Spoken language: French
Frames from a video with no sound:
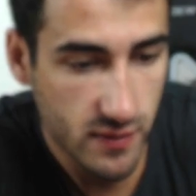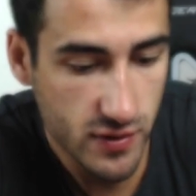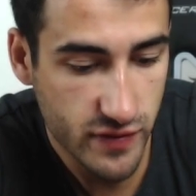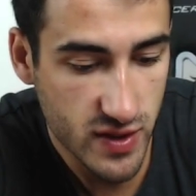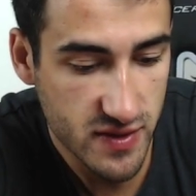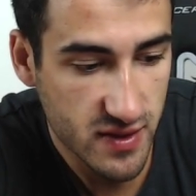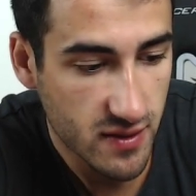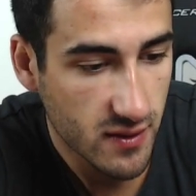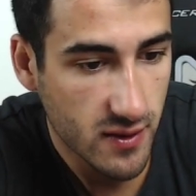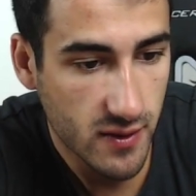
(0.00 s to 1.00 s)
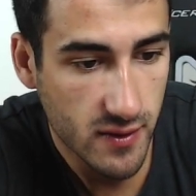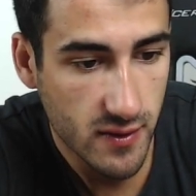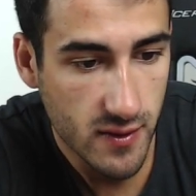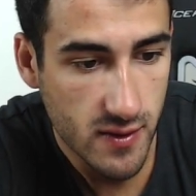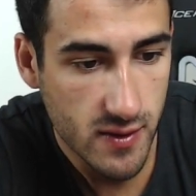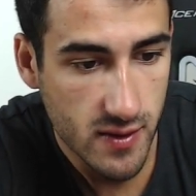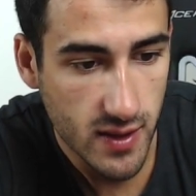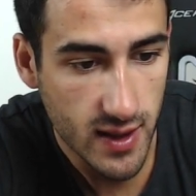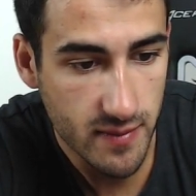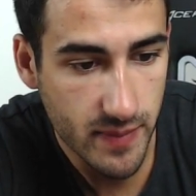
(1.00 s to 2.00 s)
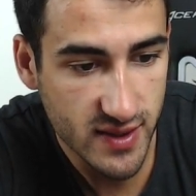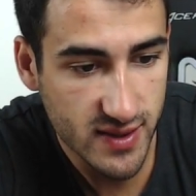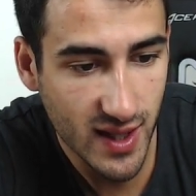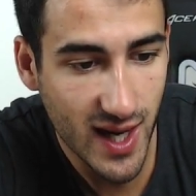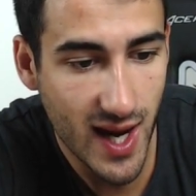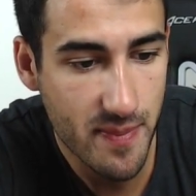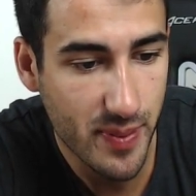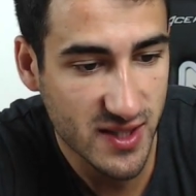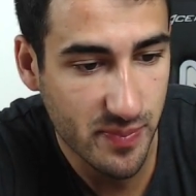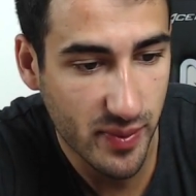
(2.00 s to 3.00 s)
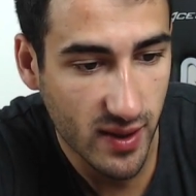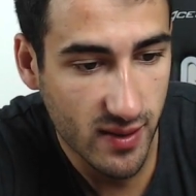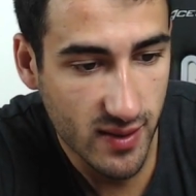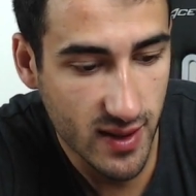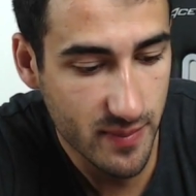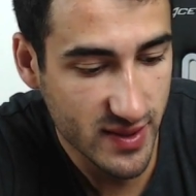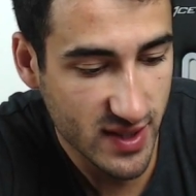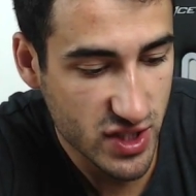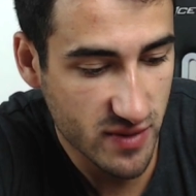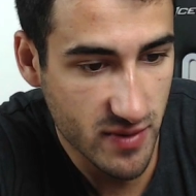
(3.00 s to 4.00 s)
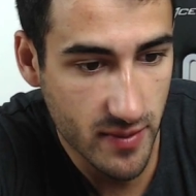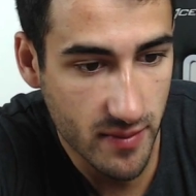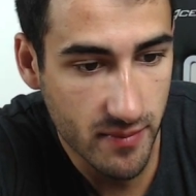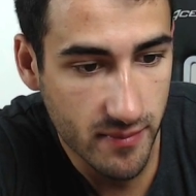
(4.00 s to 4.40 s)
Je vais laisser. Elle passe. Ah, elle passe pas. Elle passera jamais même.